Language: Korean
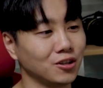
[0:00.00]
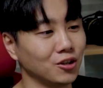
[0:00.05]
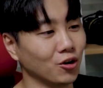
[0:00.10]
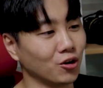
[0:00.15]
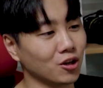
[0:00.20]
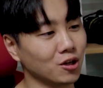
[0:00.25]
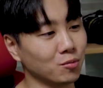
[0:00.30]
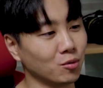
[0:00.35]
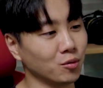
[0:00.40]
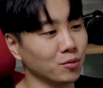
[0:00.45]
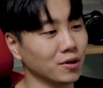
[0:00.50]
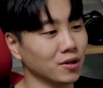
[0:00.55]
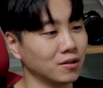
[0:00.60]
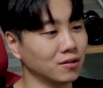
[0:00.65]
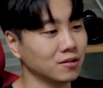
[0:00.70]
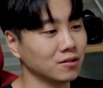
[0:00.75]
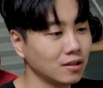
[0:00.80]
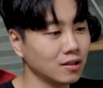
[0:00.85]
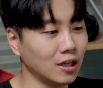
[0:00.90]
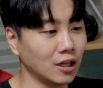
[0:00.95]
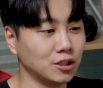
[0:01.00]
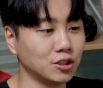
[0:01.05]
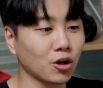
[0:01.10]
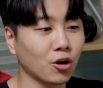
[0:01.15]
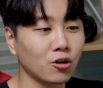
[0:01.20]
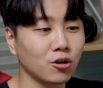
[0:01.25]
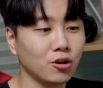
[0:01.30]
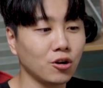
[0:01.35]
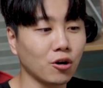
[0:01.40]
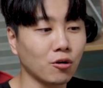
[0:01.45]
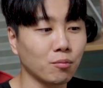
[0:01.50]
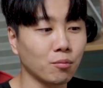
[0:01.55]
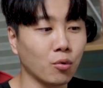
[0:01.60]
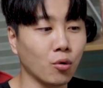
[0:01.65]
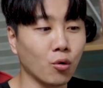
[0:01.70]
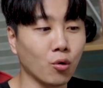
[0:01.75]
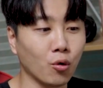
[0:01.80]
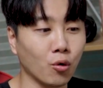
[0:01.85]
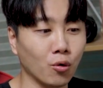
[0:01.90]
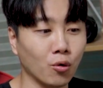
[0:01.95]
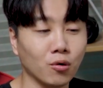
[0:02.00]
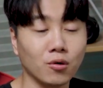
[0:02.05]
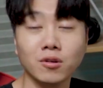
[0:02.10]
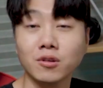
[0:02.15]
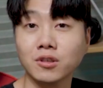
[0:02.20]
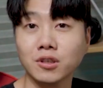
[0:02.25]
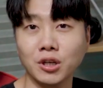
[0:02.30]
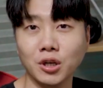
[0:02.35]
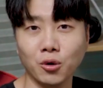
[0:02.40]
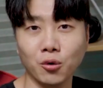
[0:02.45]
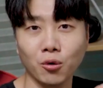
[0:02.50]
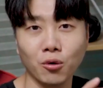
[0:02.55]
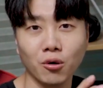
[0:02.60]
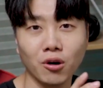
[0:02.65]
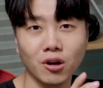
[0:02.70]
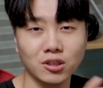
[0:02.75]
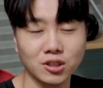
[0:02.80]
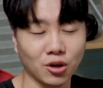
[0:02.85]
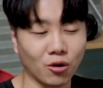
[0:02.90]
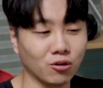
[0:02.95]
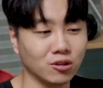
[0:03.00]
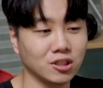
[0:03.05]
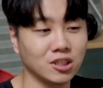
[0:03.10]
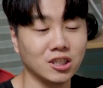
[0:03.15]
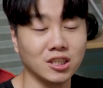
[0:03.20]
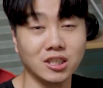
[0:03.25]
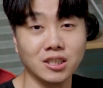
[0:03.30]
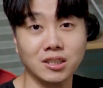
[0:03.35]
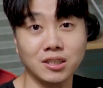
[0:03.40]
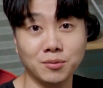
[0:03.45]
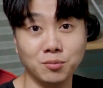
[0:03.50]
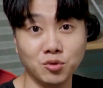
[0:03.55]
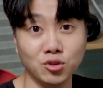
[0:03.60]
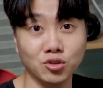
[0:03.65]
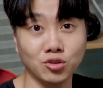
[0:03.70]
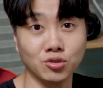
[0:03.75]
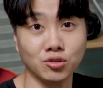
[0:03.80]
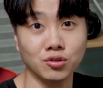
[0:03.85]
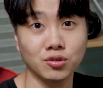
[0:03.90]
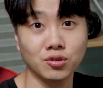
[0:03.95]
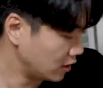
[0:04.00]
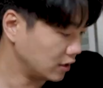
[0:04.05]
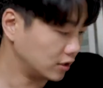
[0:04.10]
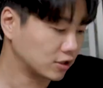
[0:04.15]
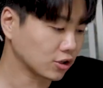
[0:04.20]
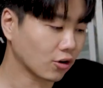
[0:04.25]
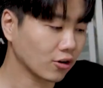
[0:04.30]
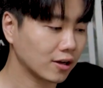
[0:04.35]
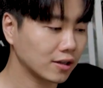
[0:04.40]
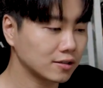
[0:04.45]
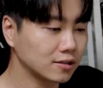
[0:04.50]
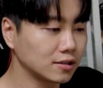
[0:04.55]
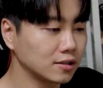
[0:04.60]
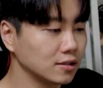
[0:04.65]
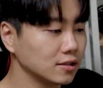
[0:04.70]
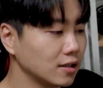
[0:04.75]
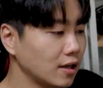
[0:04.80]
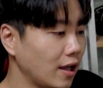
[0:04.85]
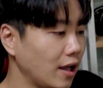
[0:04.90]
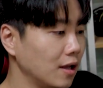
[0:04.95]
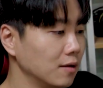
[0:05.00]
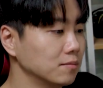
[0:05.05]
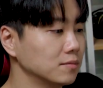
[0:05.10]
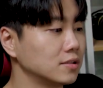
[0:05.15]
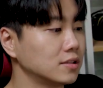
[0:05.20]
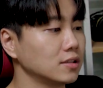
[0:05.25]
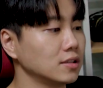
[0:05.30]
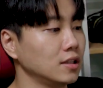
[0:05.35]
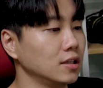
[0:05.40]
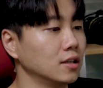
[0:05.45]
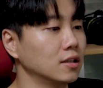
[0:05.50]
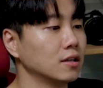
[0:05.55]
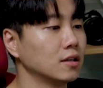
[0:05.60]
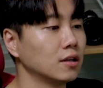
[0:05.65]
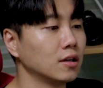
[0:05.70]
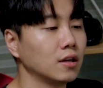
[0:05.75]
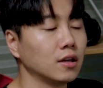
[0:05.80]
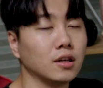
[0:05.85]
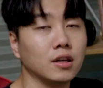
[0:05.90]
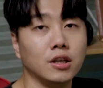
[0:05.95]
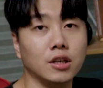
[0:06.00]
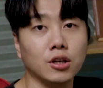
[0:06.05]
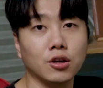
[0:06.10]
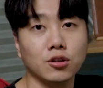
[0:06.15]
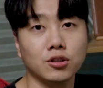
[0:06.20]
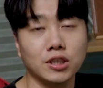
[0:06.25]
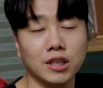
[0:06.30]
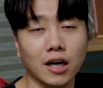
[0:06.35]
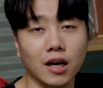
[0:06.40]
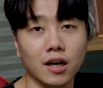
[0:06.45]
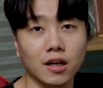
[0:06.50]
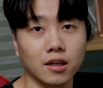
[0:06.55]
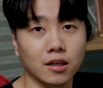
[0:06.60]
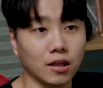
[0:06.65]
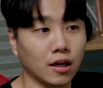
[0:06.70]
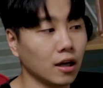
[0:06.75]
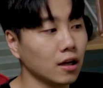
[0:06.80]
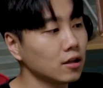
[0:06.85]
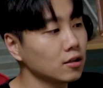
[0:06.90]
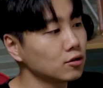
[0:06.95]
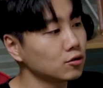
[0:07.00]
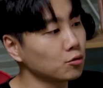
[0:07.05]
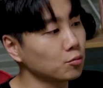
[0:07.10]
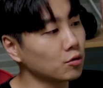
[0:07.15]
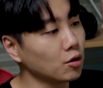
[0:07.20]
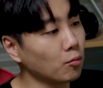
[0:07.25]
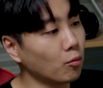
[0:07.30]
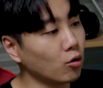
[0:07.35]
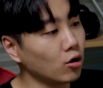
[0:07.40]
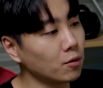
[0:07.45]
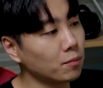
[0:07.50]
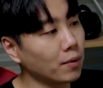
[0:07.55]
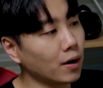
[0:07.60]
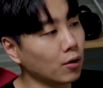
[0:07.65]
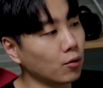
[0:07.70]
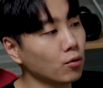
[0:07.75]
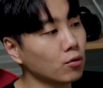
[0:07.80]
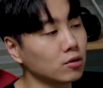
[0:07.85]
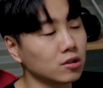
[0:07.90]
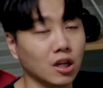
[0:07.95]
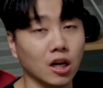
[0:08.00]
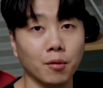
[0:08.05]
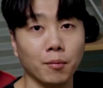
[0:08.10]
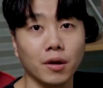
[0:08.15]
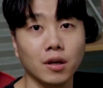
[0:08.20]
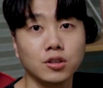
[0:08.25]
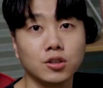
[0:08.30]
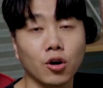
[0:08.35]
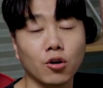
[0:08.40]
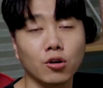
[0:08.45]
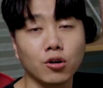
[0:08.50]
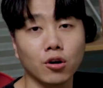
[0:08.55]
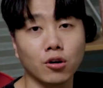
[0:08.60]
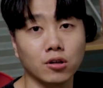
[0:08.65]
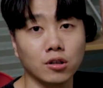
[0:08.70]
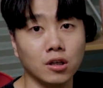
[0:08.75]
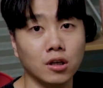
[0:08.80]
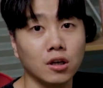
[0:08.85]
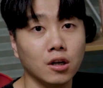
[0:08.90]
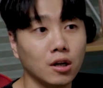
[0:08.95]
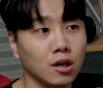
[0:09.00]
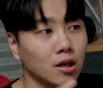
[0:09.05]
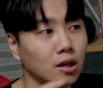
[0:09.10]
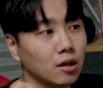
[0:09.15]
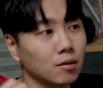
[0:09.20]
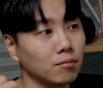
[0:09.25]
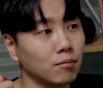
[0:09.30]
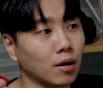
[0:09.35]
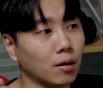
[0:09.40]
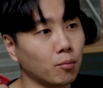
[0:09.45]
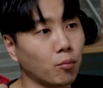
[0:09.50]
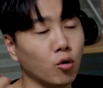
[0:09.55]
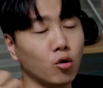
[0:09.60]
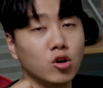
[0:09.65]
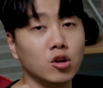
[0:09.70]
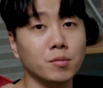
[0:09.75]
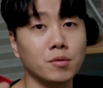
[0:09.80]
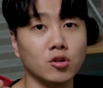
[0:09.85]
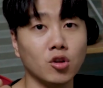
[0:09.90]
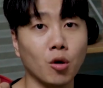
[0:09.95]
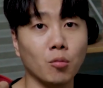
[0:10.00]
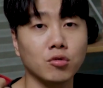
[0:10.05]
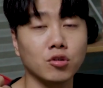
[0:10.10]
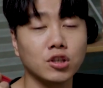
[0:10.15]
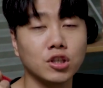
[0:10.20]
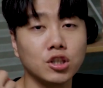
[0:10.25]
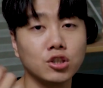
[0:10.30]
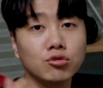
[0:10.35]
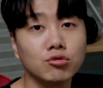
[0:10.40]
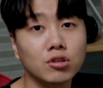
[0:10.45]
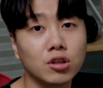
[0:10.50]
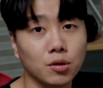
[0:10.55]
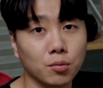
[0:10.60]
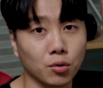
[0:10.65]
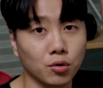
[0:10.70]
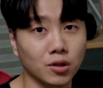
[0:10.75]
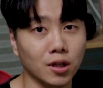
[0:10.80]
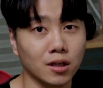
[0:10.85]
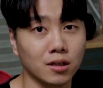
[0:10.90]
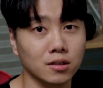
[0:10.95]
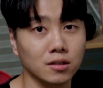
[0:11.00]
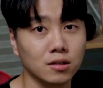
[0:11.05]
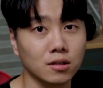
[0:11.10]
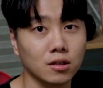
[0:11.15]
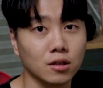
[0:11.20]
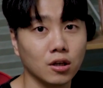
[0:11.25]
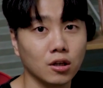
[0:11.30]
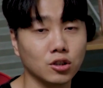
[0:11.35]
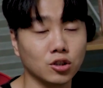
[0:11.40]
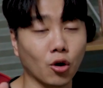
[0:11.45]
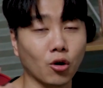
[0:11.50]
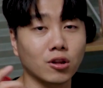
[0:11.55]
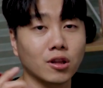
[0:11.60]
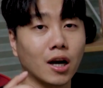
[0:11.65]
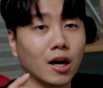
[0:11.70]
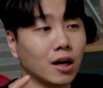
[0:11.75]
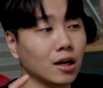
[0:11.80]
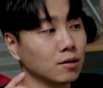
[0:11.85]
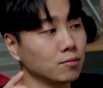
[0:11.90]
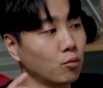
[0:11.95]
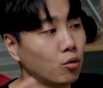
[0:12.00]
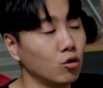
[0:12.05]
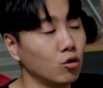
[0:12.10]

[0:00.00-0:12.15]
여기 보면 네, 청력 보호 그리고 정신 집중 이 1000X M3 이거 지향하는 게 좀 더 몰입하고 그 다음에 청력을 막 볼륨을 너무 키우기보다는 적당한